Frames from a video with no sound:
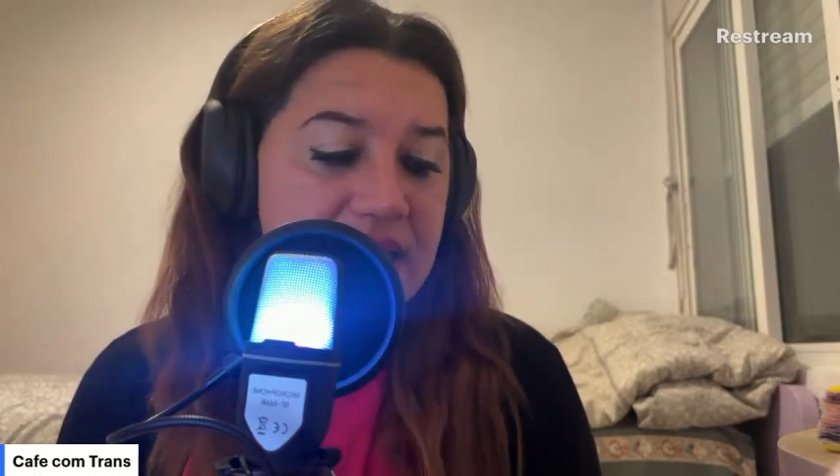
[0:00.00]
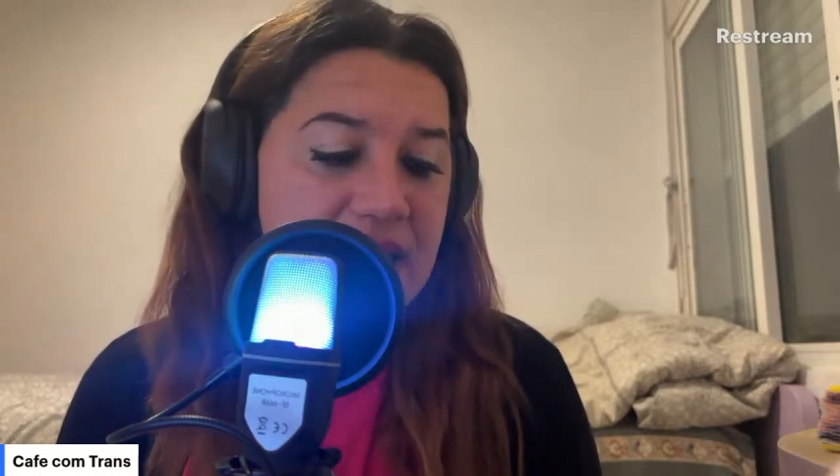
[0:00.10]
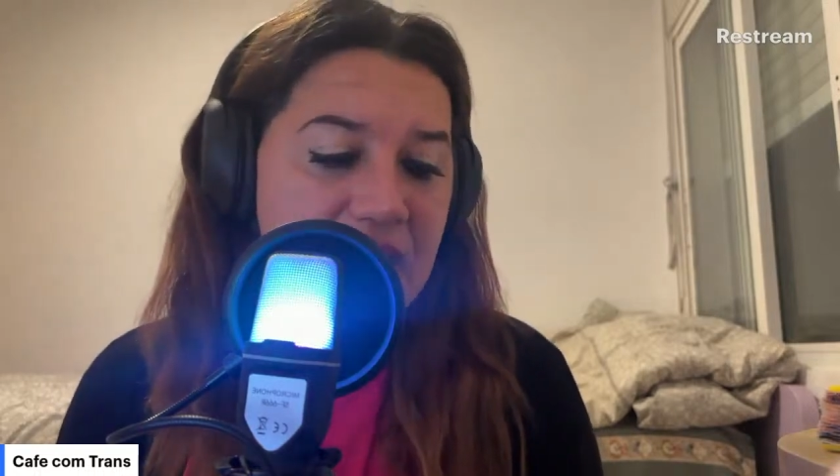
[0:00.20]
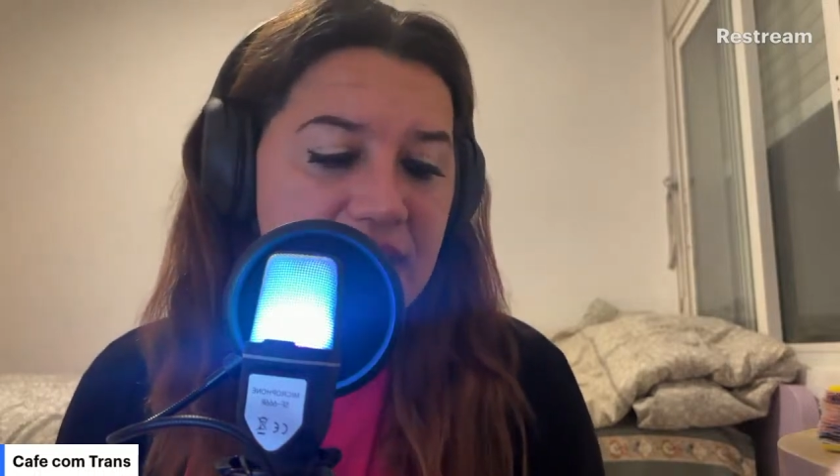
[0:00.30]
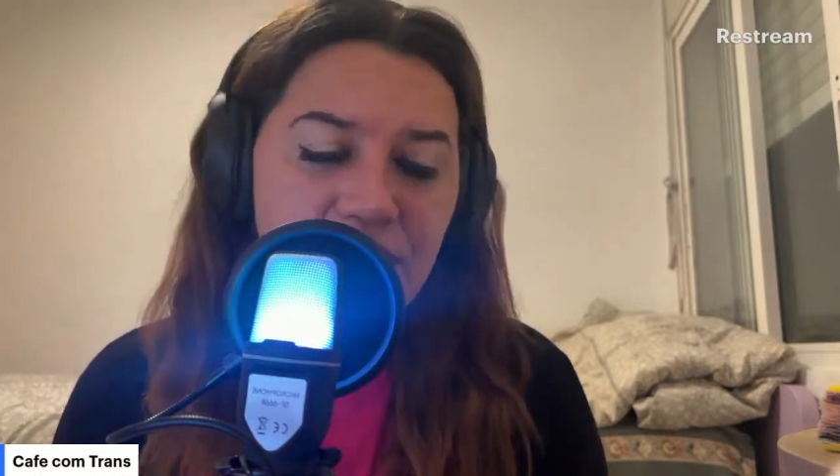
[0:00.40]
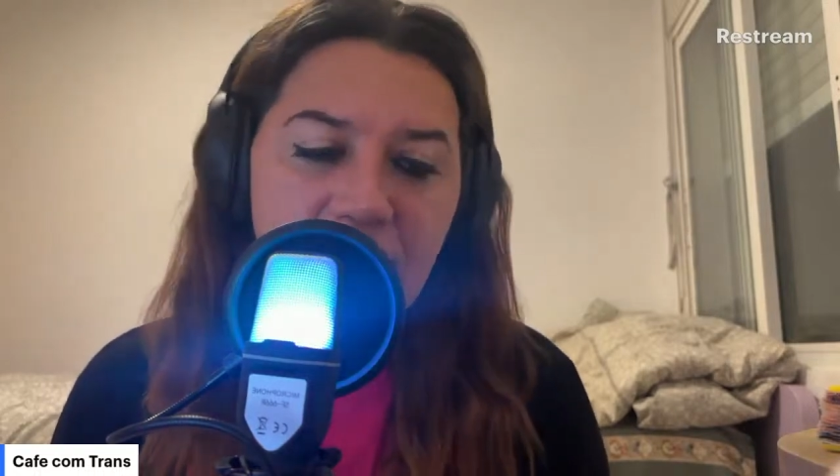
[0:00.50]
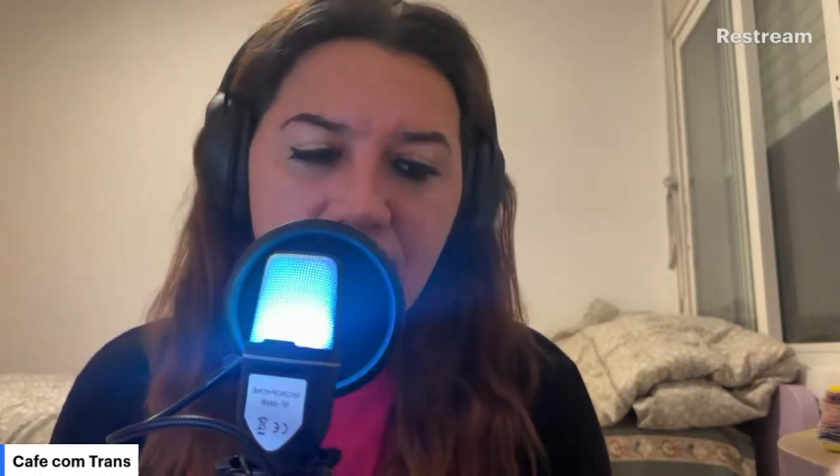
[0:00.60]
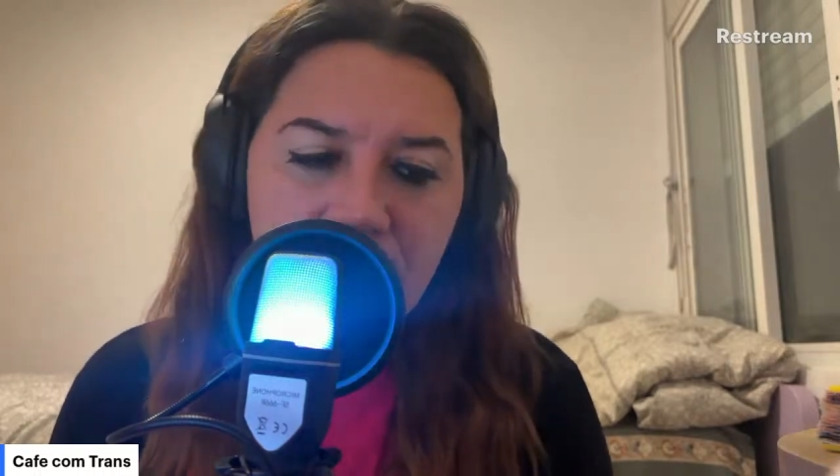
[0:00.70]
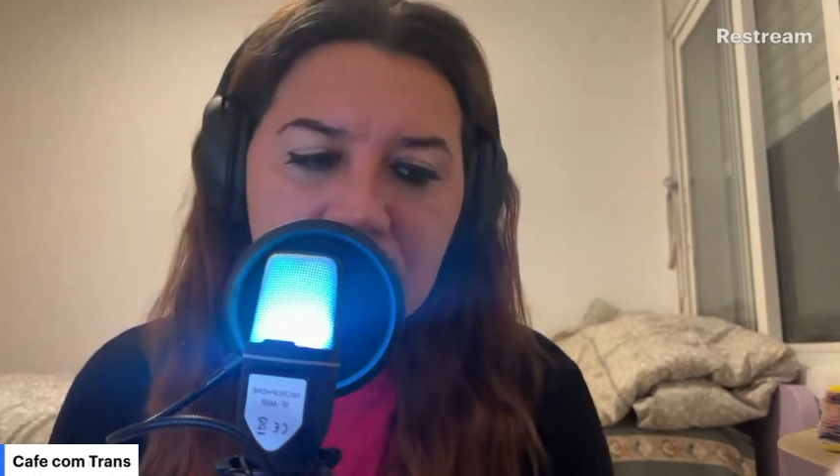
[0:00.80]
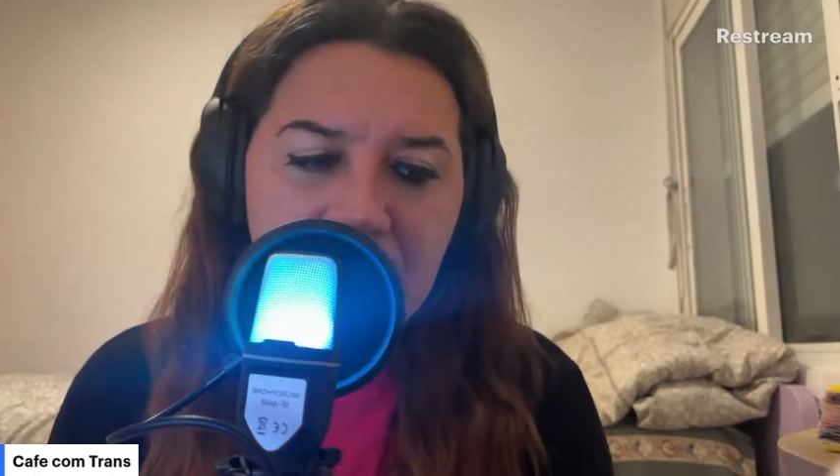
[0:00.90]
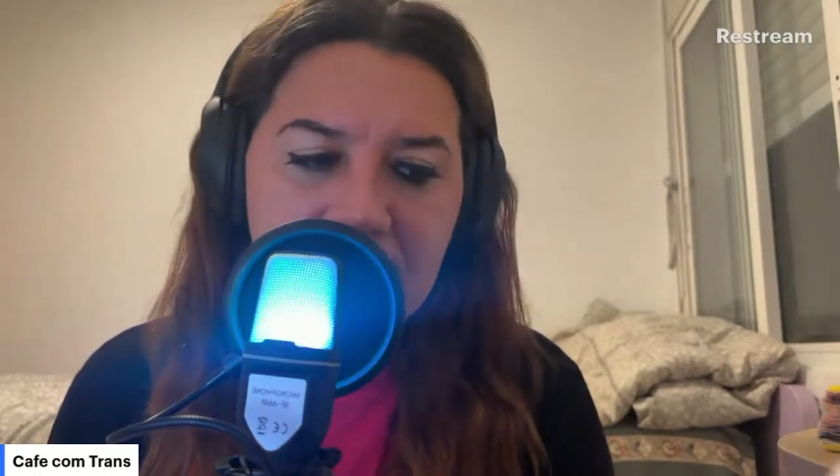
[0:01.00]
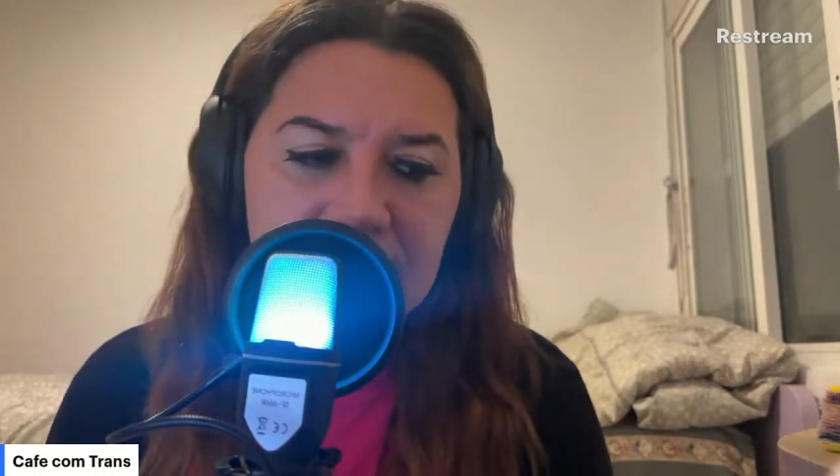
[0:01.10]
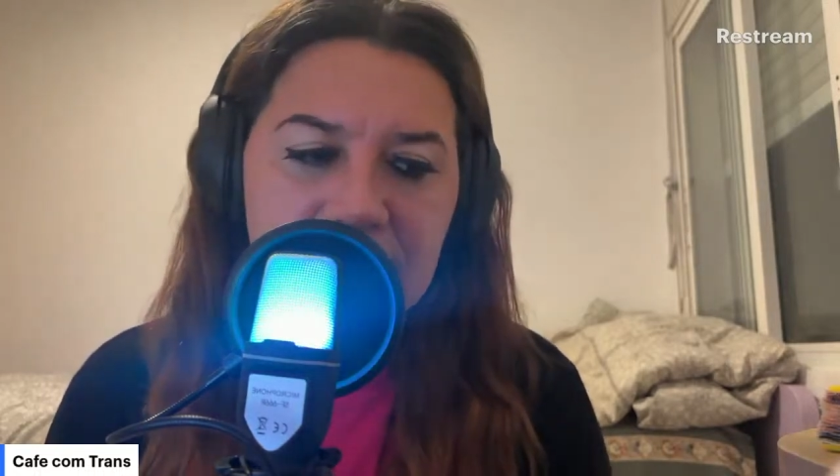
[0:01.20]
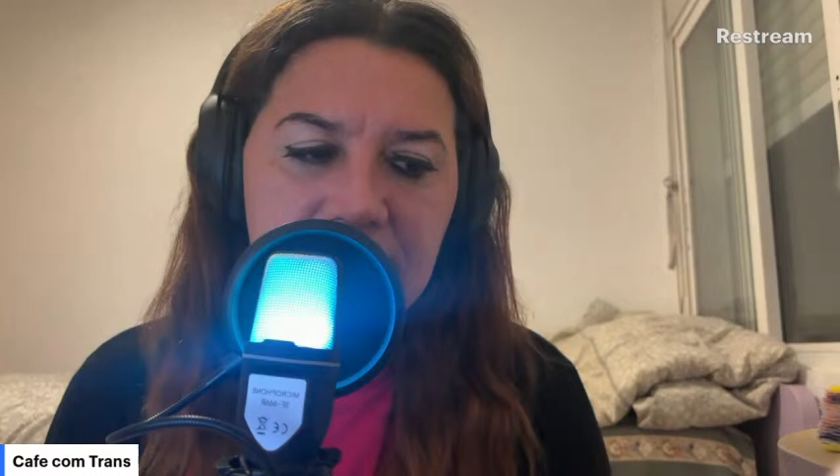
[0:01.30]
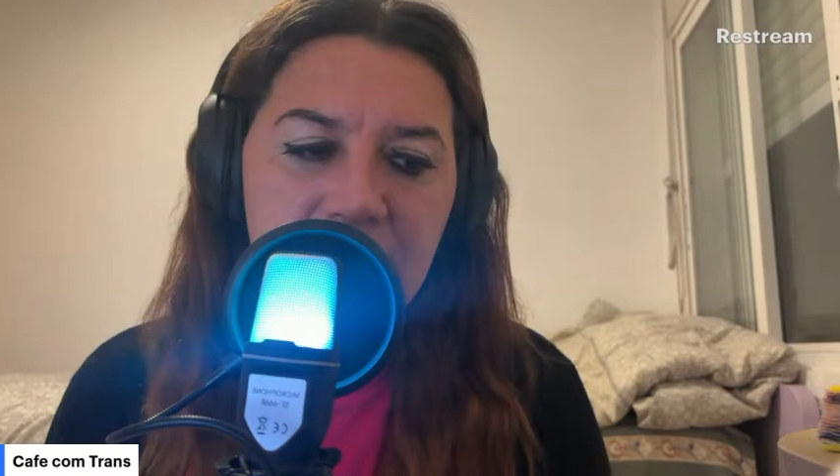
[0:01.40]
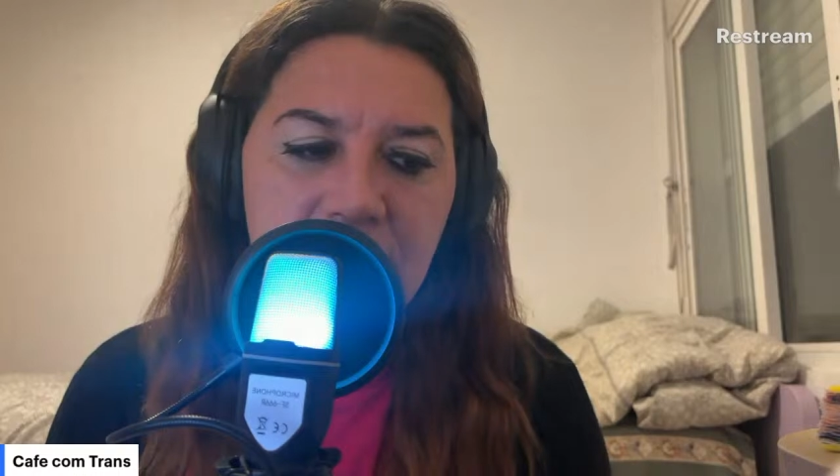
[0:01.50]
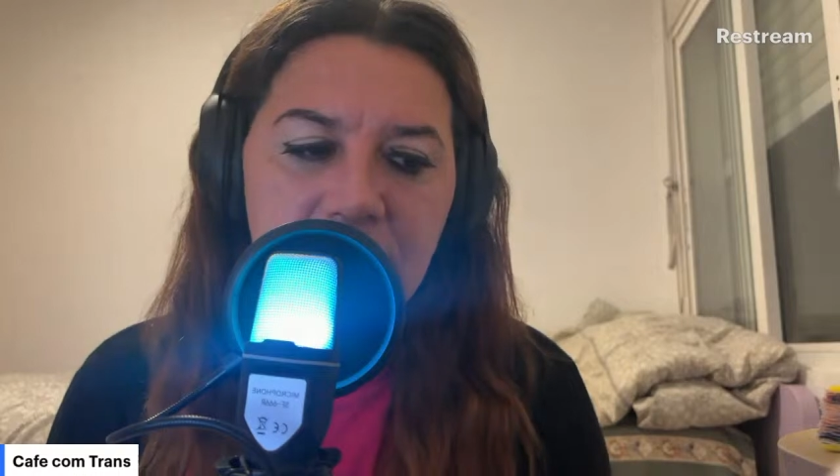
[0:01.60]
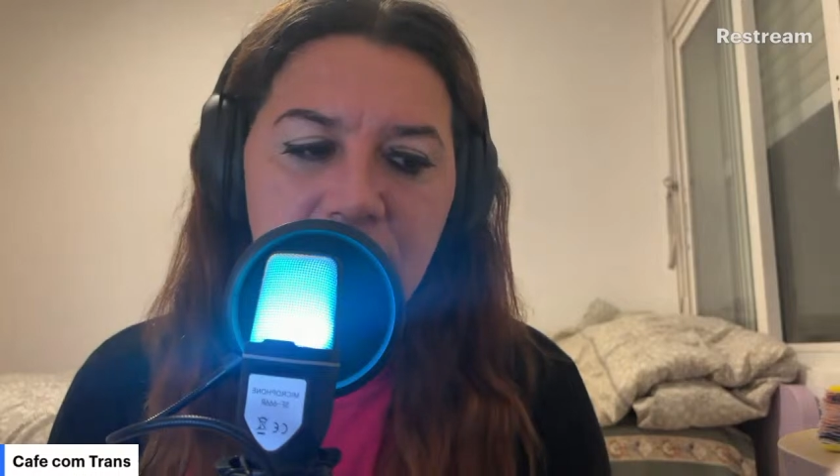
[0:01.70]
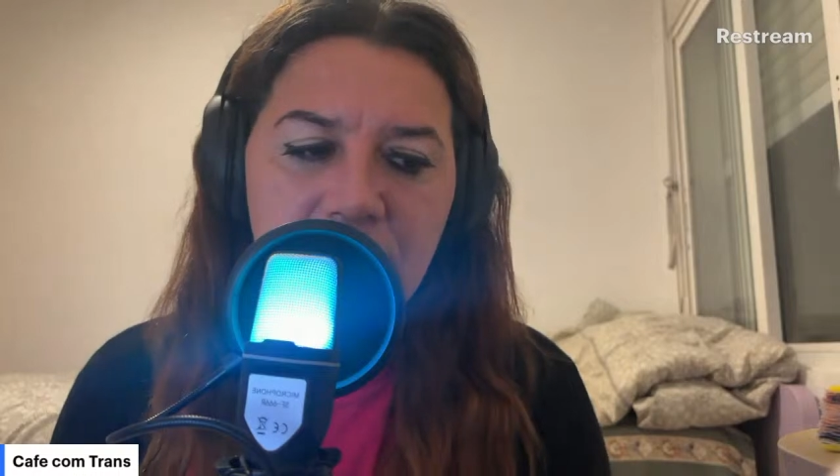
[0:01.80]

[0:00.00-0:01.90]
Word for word: E aí o que acontece?